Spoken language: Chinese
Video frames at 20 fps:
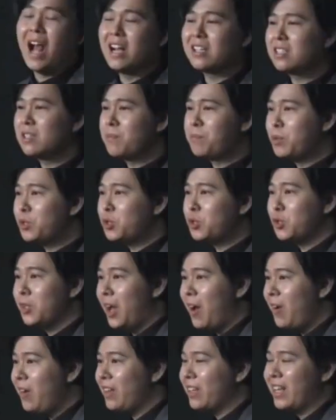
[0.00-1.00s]
它是不需
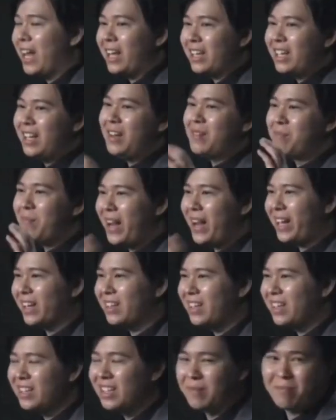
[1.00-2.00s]
要它的
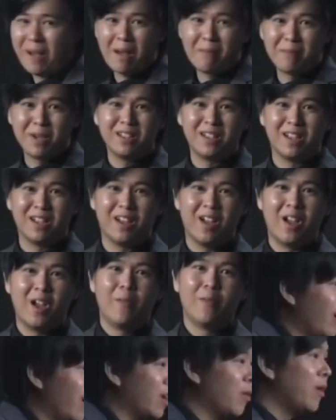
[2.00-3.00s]
marketing department 的，
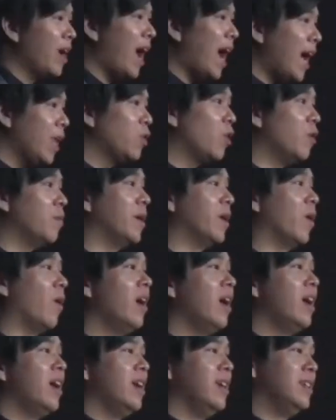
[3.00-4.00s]
因为爱多美哦
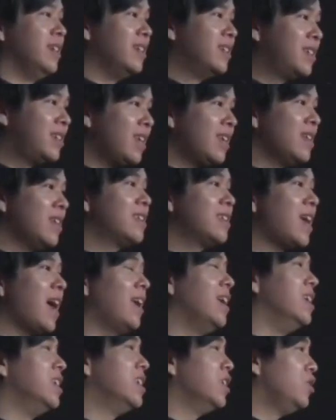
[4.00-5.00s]
已经现在
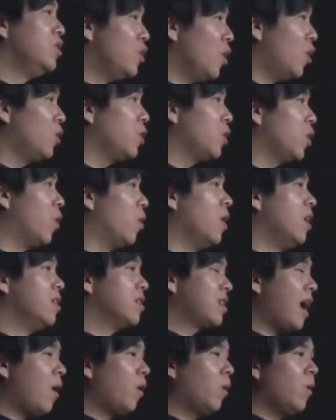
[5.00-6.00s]
已经拥有
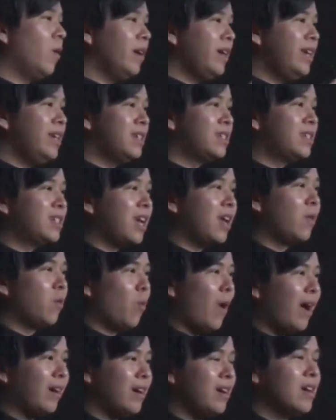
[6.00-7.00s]
超过一千
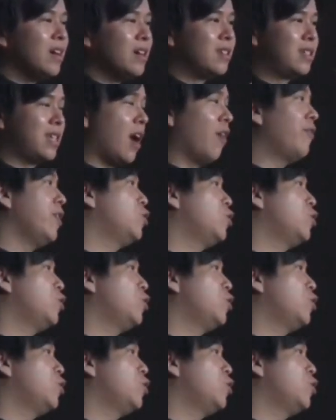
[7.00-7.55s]
万个消费